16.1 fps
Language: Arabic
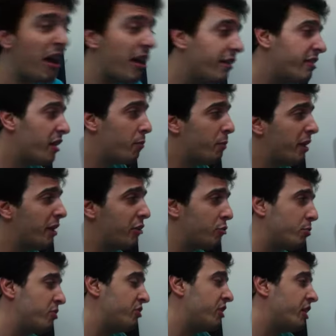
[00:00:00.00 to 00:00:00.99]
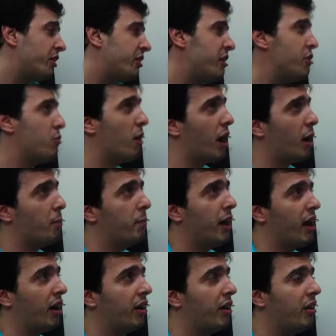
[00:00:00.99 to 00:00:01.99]
ما انا سيبيته بشتكت له
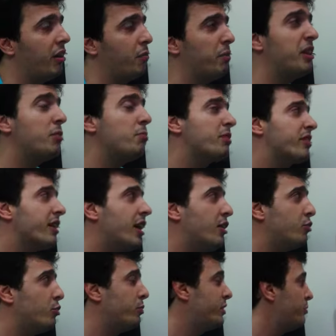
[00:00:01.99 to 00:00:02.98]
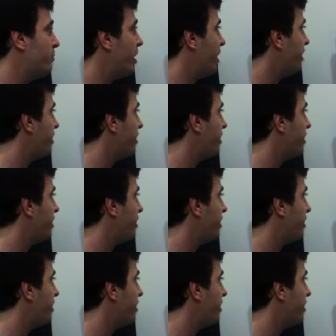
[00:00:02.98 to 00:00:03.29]
وحابه احكيه بدي مصلحته بدي ما